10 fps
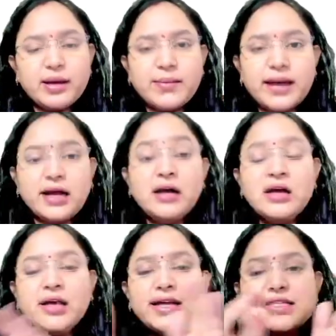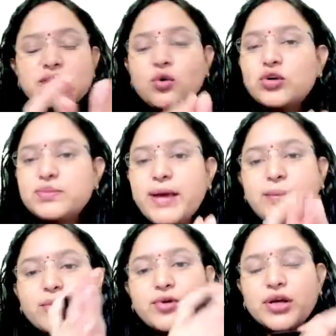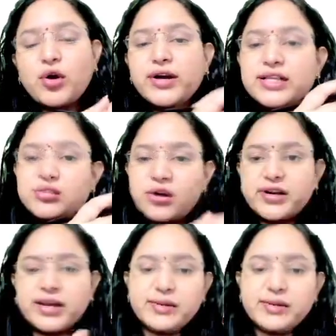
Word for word: हमारा इस कोर्स में आपको रिकॉर्डिंग्स ऑलरेडी